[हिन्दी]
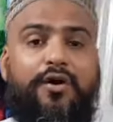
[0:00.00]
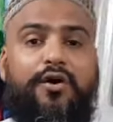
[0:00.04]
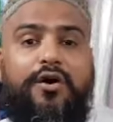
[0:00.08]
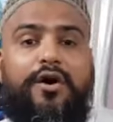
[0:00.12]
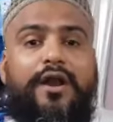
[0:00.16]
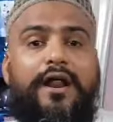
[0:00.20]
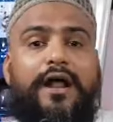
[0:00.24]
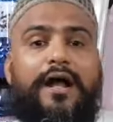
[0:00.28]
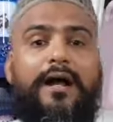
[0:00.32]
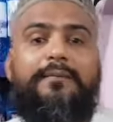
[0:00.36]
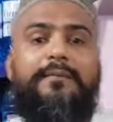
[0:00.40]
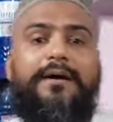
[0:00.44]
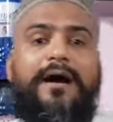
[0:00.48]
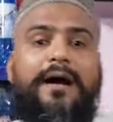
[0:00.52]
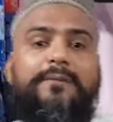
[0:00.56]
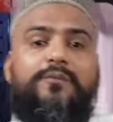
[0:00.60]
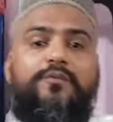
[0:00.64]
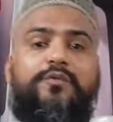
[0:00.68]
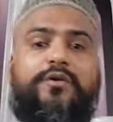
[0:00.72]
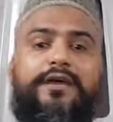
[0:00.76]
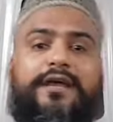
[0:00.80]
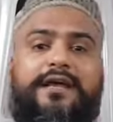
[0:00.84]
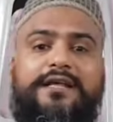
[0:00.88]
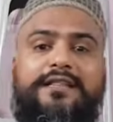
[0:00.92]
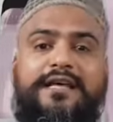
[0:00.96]
और हम
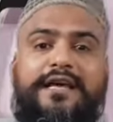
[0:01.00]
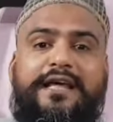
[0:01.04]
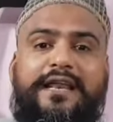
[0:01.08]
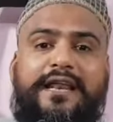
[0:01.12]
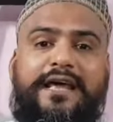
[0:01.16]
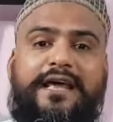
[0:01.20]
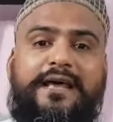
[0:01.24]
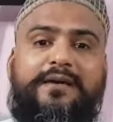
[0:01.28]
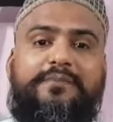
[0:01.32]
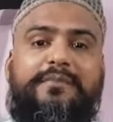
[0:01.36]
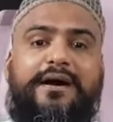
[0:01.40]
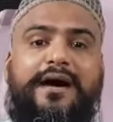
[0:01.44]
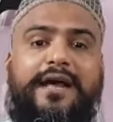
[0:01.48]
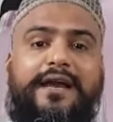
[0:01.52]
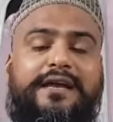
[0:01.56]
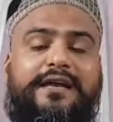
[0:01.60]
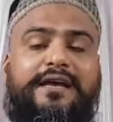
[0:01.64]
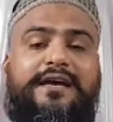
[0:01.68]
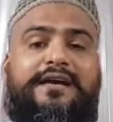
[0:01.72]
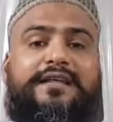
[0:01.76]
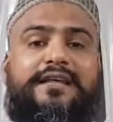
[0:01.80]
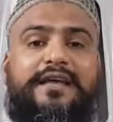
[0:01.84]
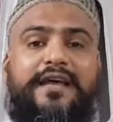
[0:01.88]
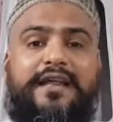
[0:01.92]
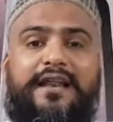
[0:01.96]
आपको ये दे रहे हैं
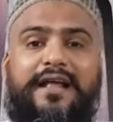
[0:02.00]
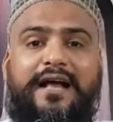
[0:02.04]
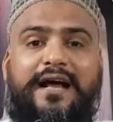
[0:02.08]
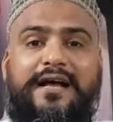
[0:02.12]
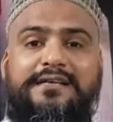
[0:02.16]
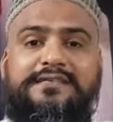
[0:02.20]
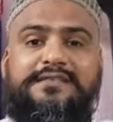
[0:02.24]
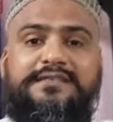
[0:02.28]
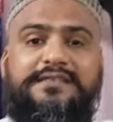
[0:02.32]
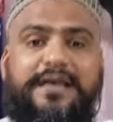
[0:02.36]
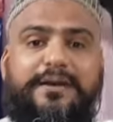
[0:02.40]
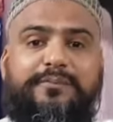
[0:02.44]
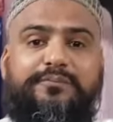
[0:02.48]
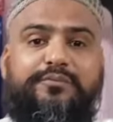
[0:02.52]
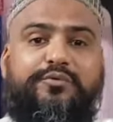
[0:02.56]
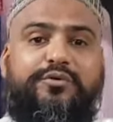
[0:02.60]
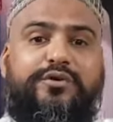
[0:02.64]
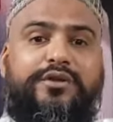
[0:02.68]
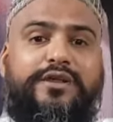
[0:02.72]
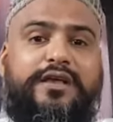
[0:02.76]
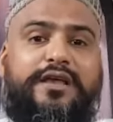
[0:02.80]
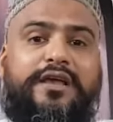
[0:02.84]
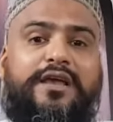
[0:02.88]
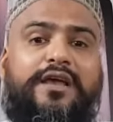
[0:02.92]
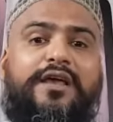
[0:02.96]
मार्केट के लिहाज से
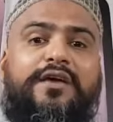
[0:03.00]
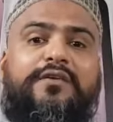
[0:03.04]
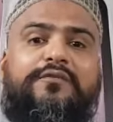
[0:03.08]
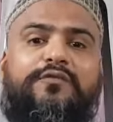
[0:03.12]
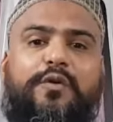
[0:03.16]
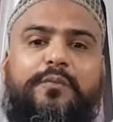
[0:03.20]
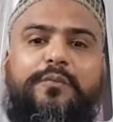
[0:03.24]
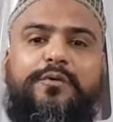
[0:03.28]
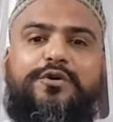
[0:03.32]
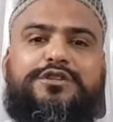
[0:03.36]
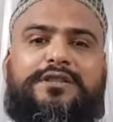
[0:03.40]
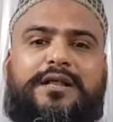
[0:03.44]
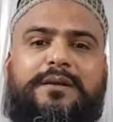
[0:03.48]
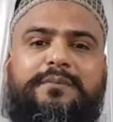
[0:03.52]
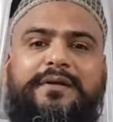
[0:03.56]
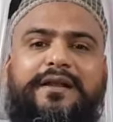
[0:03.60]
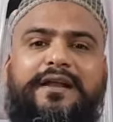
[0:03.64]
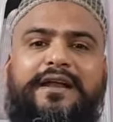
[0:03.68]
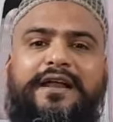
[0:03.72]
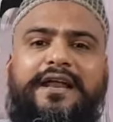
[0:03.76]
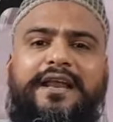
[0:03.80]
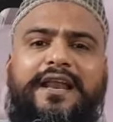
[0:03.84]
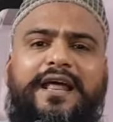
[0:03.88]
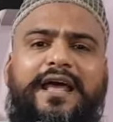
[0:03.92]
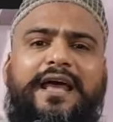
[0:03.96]
पूरी वो बोतल मिल
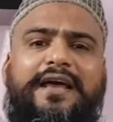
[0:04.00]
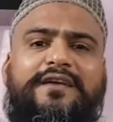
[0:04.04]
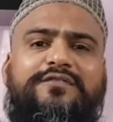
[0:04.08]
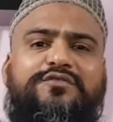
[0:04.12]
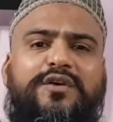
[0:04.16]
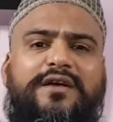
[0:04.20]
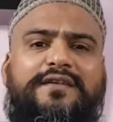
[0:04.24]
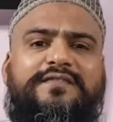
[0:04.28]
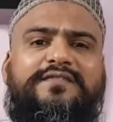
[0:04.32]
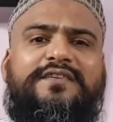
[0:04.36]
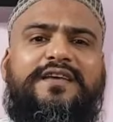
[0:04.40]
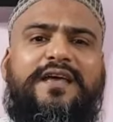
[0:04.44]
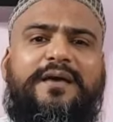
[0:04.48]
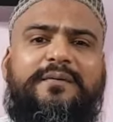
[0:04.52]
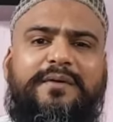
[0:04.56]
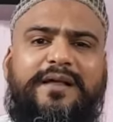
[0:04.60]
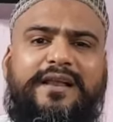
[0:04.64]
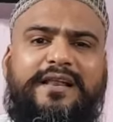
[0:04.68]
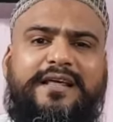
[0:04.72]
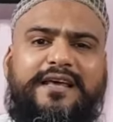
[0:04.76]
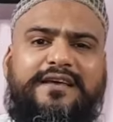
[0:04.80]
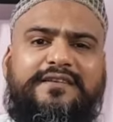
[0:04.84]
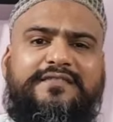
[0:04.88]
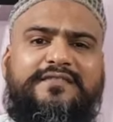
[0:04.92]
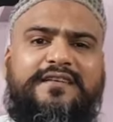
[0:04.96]
रही है ना एक सौ अस्सी एम एल
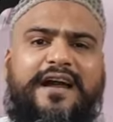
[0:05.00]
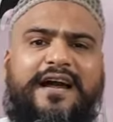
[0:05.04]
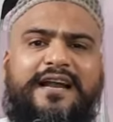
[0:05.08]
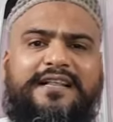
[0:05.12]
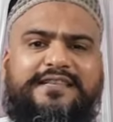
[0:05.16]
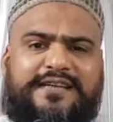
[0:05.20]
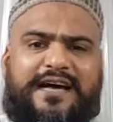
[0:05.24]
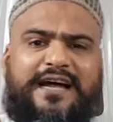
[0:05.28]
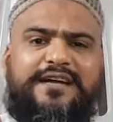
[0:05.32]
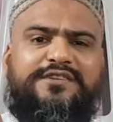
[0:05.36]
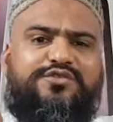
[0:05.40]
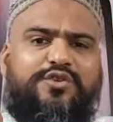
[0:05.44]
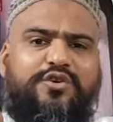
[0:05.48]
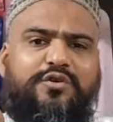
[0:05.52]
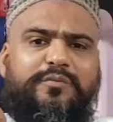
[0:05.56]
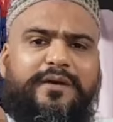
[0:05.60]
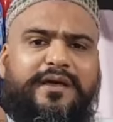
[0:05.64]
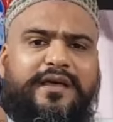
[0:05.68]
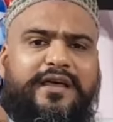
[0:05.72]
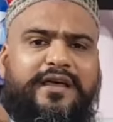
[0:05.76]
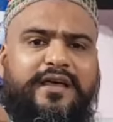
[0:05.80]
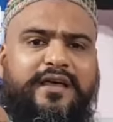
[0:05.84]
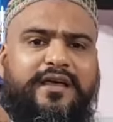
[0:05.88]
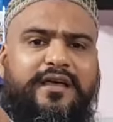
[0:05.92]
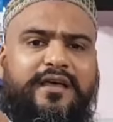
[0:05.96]
की साढ़े चार सौ रुपये
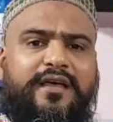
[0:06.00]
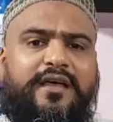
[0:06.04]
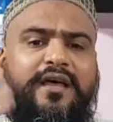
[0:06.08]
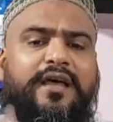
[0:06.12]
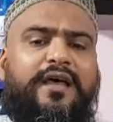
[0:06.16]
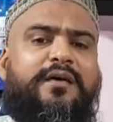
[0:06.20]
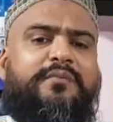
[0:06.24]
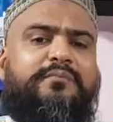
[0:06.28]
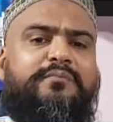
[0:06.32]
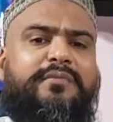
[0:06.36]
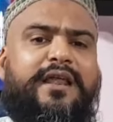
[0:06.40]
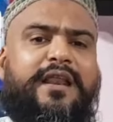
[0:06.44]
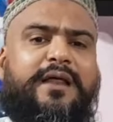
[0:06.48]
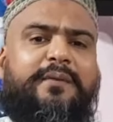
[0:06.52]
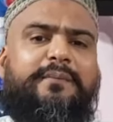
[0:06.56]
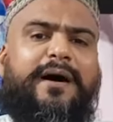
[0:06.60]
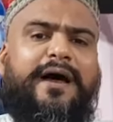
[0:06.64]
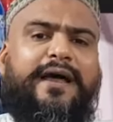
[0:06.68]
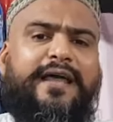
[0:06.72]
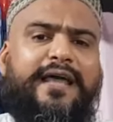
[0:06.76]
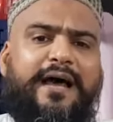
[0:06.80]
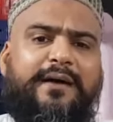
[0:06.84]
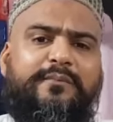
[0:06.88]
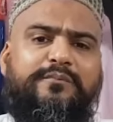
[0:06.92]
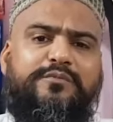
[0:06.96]
की ऐसा ही है मेरे
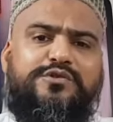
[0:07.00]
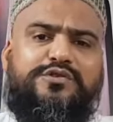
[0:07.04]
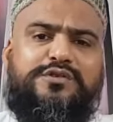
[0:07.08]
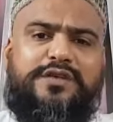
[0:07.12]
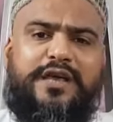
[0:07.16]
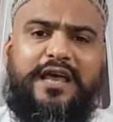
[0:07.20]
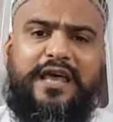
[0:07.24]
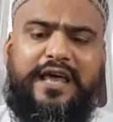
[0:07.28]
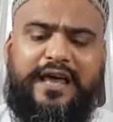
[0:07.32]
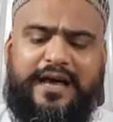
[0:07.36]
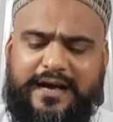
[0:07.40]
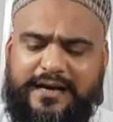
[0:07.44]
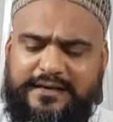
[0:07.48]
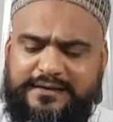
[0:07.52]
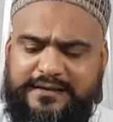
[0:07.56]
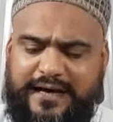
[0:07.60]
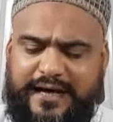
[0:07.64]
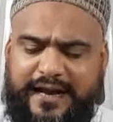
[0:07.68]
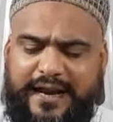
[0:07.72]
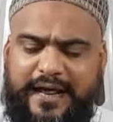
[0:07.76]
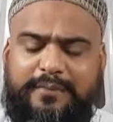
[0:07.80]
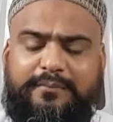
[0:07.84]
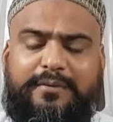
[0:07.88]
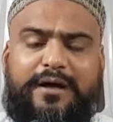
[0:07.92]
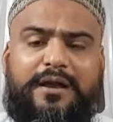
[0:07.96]
भाई आप मुझसे एक हज़ार
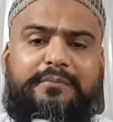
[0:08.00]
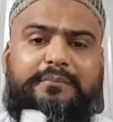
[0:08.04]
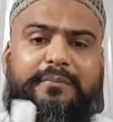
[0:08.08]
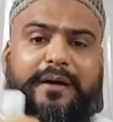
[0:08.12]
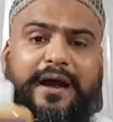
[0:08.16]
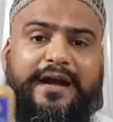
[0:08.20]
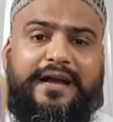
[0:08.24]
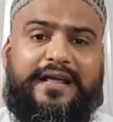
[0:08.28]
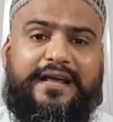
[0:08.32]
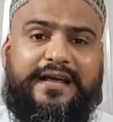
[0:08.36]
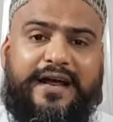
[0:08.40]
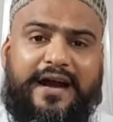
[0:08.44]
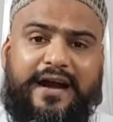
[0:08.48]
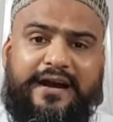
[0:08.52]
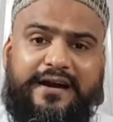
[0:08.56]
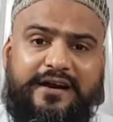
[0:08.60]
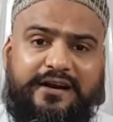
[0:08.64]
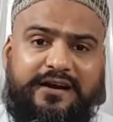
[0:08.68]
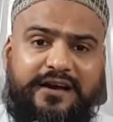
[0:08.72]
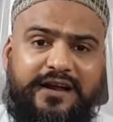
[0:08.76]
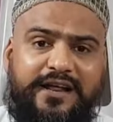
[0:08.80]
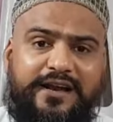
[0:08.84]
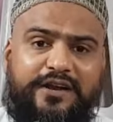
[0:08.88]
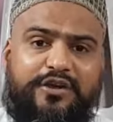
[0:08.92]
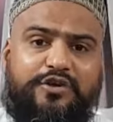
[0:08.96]
एम एल मेडिक एडिट
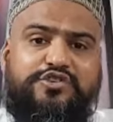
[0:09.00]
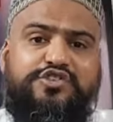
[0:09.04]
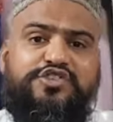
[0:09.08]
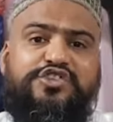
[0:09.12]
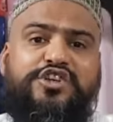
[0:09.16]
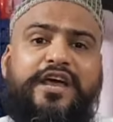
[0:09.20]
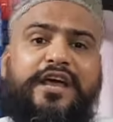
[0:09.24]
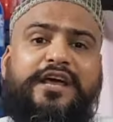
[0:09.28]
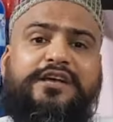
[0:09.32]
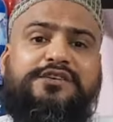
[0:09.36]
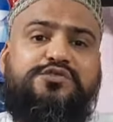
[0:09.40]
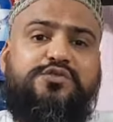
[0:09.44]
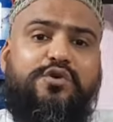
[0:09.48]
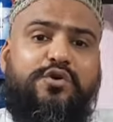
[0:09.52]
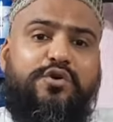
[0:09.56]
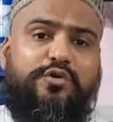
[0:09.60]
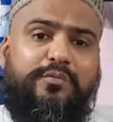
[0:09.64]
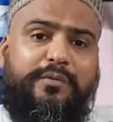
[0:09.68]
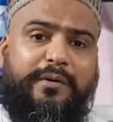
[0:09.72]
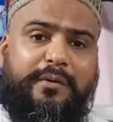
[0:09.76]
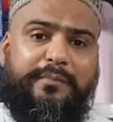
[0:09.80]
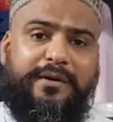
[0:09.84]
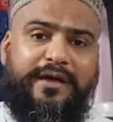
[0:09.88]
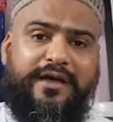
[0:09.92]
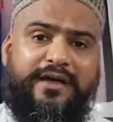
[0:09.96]
ले लो छः सौ
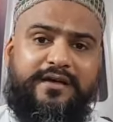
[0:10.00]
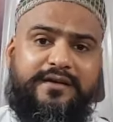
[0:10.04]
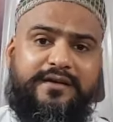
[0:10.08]
रुपये में